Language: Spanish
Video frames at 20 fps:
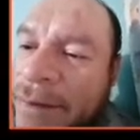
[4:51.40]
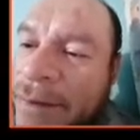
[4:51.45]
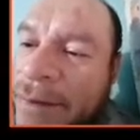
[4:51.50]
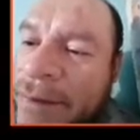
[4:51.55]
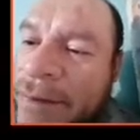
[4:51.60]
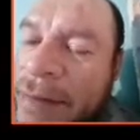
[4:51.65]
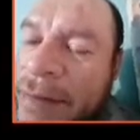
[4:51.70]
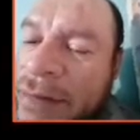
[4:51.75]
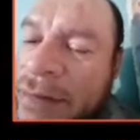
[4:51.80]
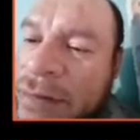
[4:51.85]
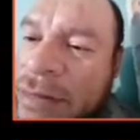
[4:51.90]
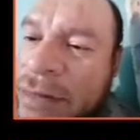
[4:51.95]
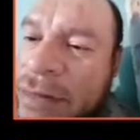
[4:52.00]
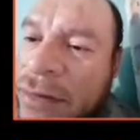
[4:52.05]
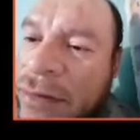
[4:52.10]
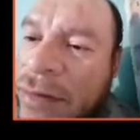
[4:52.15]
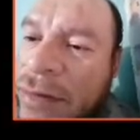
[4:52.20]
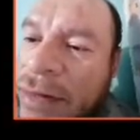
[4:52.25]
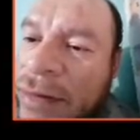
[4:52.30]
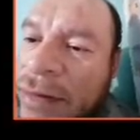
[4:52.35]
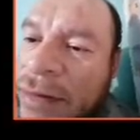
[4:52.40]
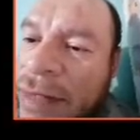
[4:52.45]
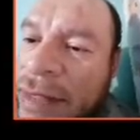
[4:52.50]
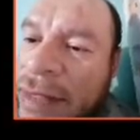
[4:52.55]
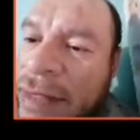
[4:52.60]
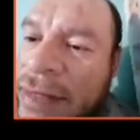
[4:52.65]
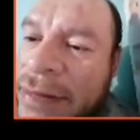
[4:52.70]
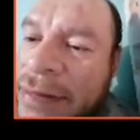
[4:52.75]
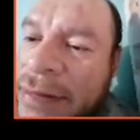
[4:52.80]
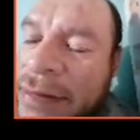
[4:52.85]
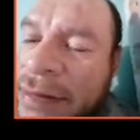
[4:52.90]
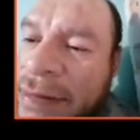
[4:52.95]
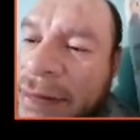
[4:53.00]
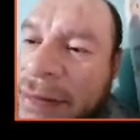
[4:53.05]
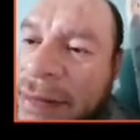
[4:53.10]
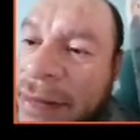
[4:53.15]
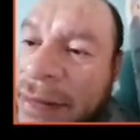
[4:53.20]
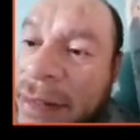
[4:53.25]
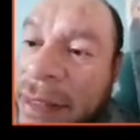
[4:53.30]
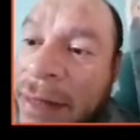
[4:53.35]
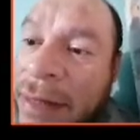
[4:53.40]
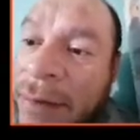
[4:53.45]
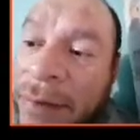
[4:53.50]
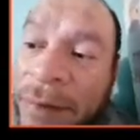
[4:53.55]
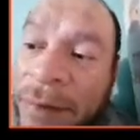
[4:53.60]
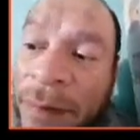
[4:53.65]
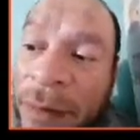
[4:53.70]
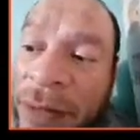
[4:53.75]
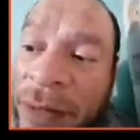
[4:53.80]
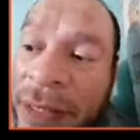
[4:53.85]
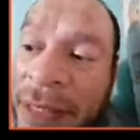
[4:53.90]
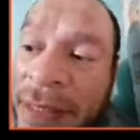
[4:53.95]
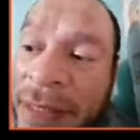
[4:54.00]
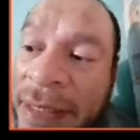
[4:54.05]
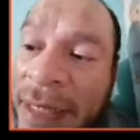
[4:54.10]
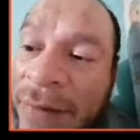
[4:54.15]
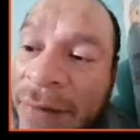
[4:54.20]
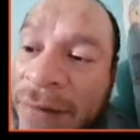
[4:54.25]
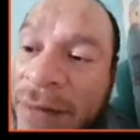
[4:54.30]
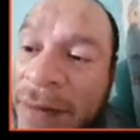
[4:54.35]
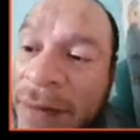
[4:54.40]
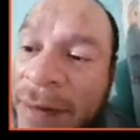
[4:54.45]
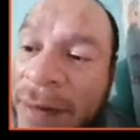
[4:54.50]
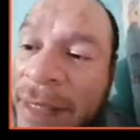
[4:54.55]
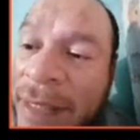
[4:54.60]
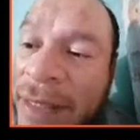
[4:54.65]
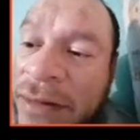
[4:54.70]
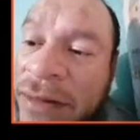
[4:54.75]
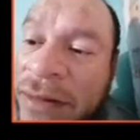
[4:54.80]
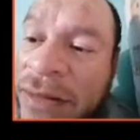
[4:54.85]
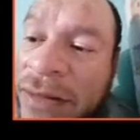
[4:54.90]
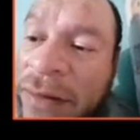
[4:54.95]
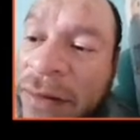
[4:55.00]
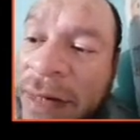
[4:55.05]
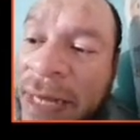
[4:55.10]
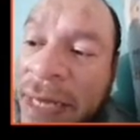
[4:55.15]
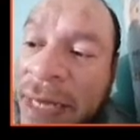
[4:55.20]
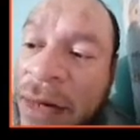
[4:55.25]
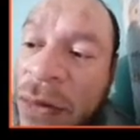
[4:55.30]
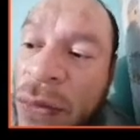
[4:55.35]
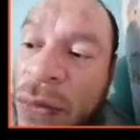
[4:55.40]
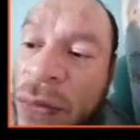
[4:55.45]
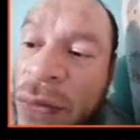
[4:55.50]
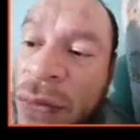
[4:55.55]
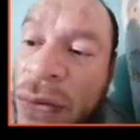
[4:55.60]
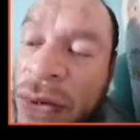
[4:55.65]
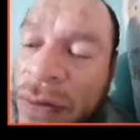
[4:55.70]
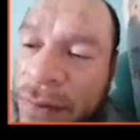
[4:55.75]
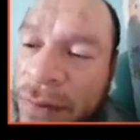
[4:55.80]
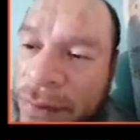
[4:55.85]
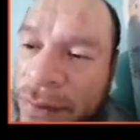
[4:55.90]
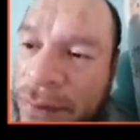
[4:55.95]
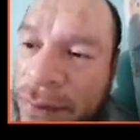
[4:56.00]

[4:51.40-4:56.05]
más coseno cuadrado de x? por identidad fundamental eso es igual a 1.